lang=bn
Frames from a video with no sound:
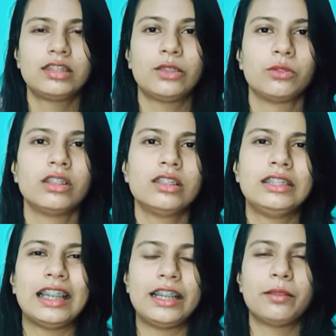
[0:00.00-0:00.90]
ছাড়ুন
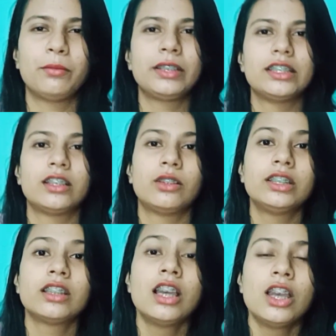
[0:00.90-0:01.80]
জানি না বাবা কিসের
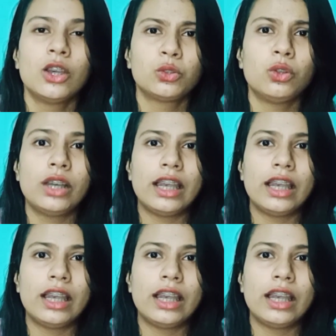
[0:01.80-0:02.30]
আওয়াজ তো